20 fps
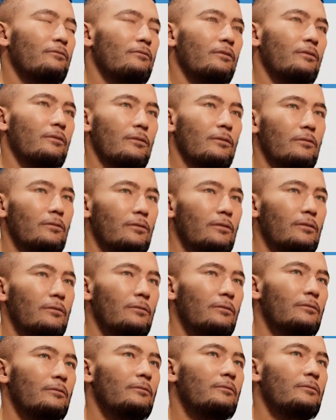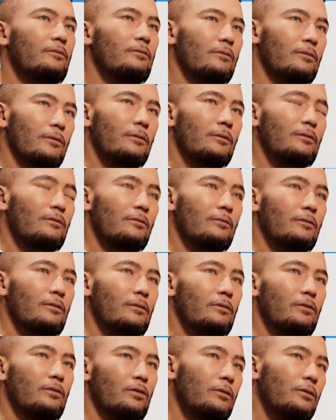どうか分かりませんので、ま
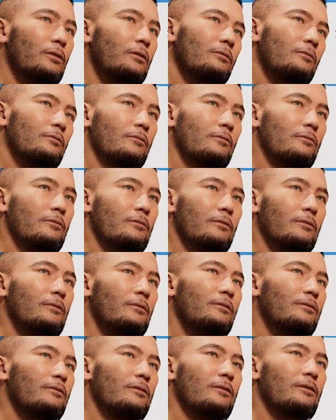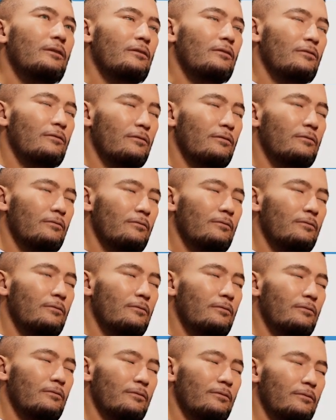あ、こうはいかないんじゃないかなと
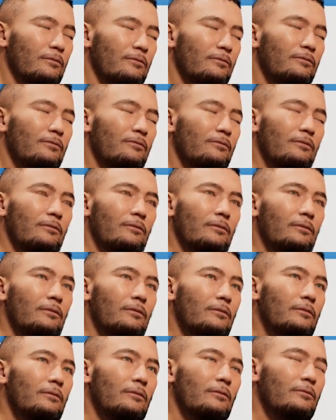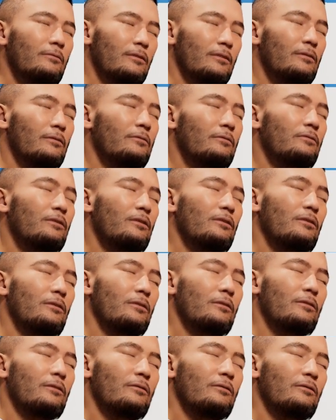思います。まあ、要は
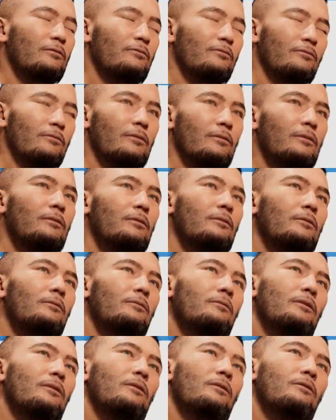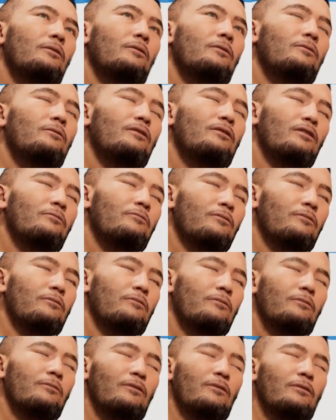演技するキャラクターの一部
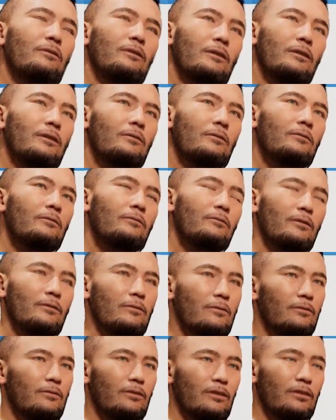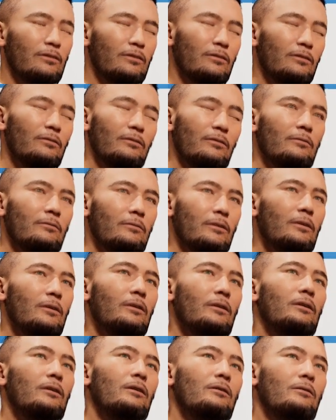分だけを別撮りして、ま
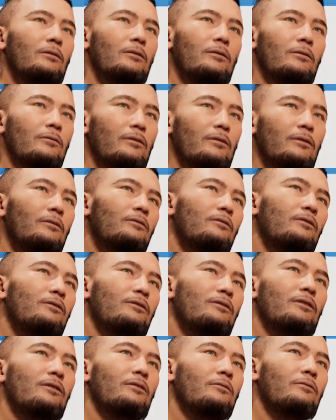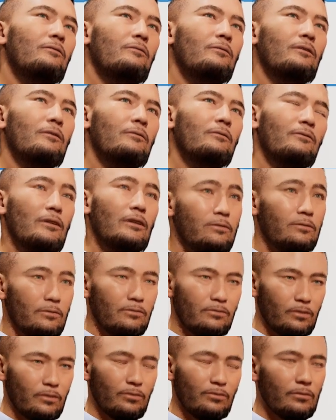あ、現在のシチュエーションで使う
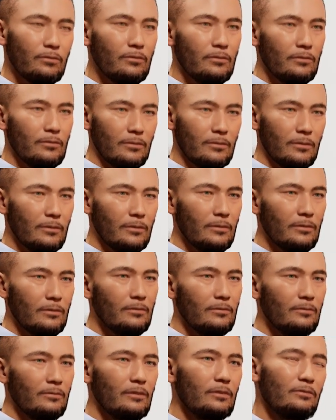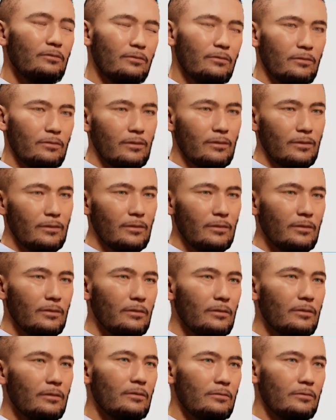と、えー、いったようなことが
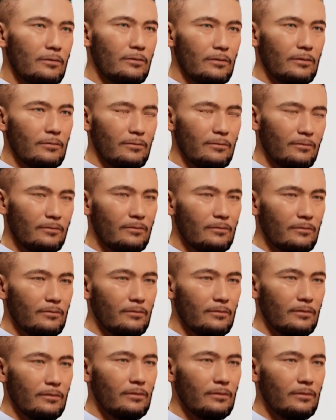可能になります。